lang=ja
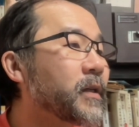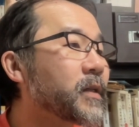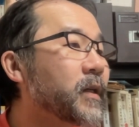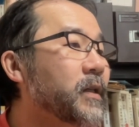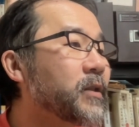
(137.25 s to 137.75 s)

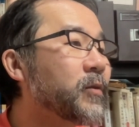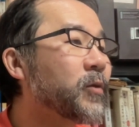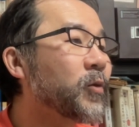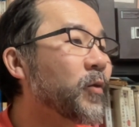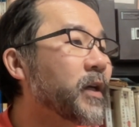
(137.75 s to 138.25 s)
最初の
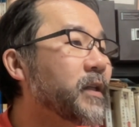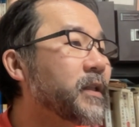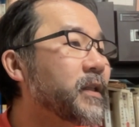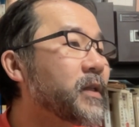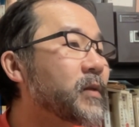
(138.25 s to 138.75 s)

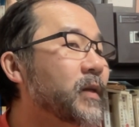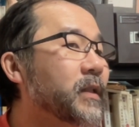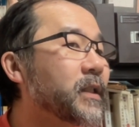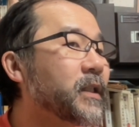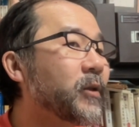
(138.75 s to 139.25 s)

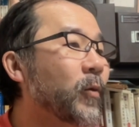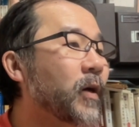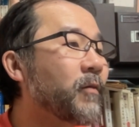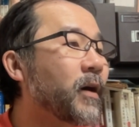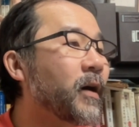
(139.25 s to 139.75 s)
トケチスラチとか
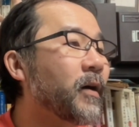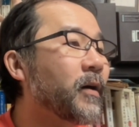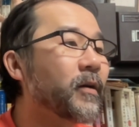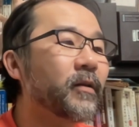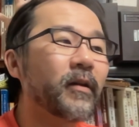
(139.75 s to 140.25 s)
は、